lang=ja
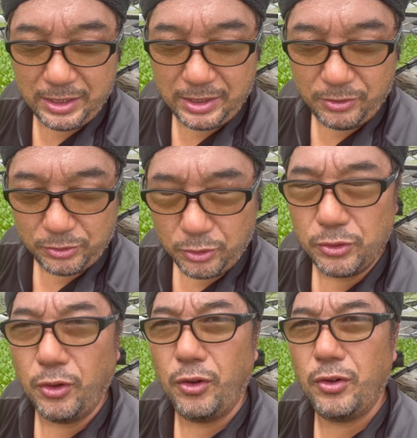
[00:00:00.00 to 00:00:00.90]
ほとん
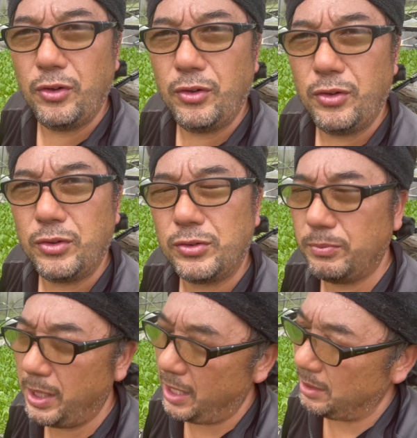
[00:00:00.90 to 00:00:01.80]
ど、
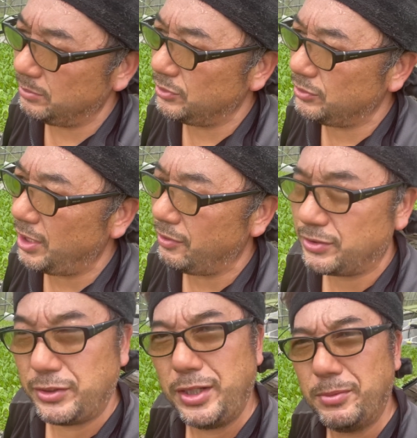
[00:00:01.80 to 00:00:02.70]
半分ぐらいは
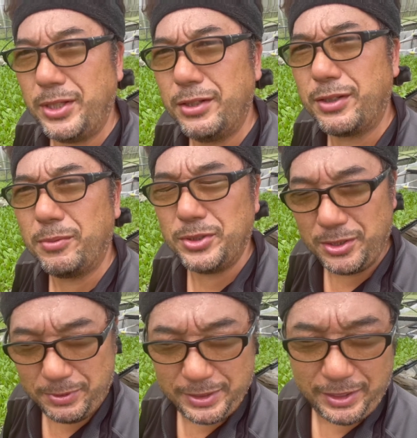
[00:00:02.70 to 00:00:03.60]
それでも出るかもし
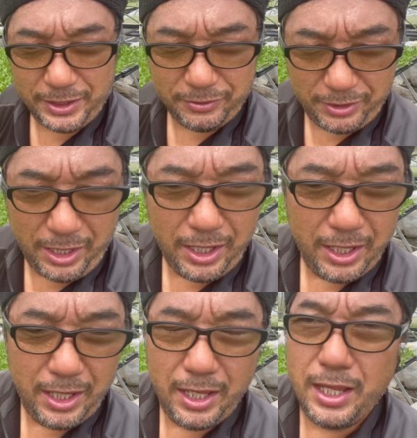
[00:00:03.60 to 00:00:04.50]
れませんけどね。
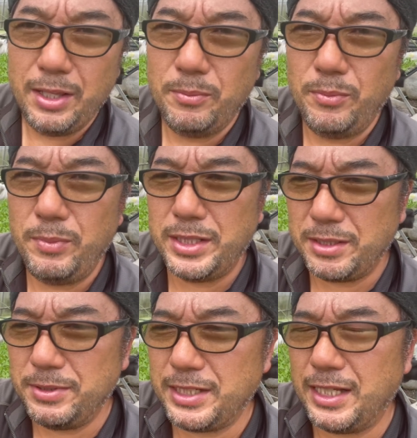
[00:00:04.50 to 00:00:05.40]
め
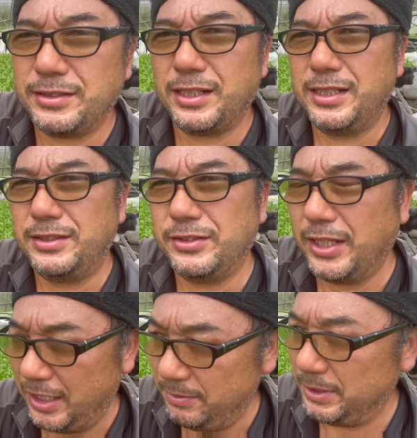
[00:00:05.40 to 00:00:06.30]
ちゃめちゃ発芽率
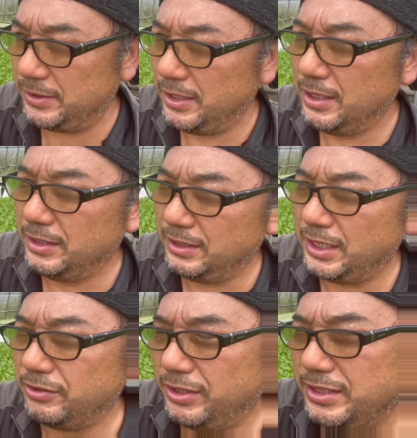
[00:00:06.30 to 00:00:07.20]
下がります。な
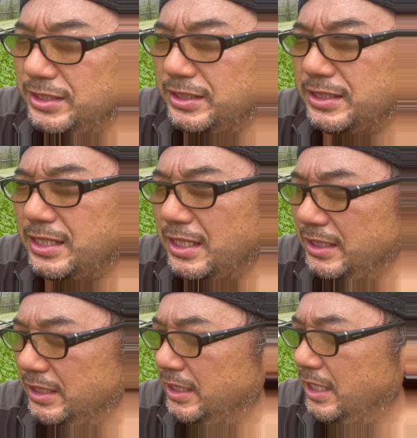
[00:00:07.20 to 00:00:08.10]
のでしっか
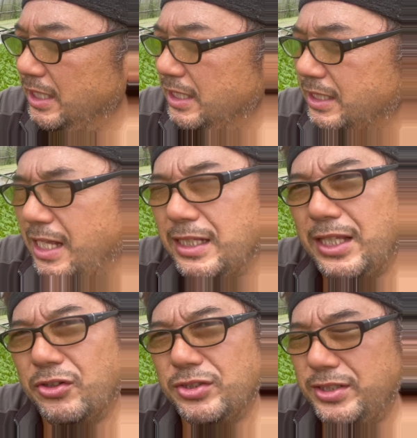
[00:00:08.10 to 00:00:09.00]
り
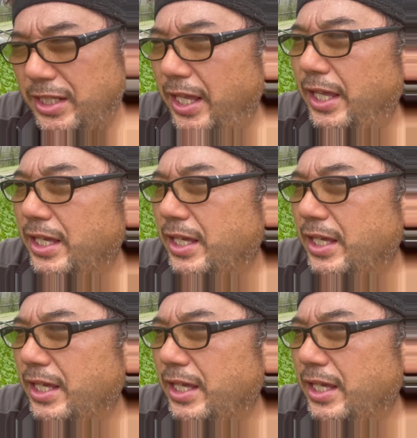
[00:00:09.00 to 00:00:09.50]
影をして